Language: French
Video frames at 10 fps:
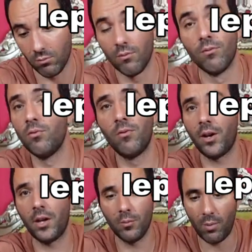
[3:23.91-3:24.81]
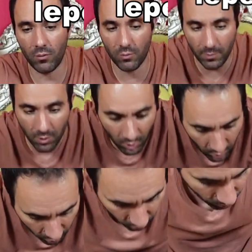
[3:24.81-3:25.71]
Vous verrez de par vous-même
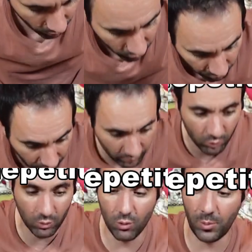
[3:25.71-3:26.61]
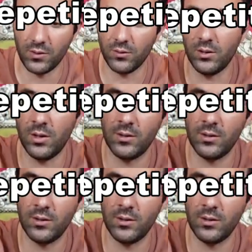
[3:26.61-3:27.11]
comment vous pouvez le, présenter.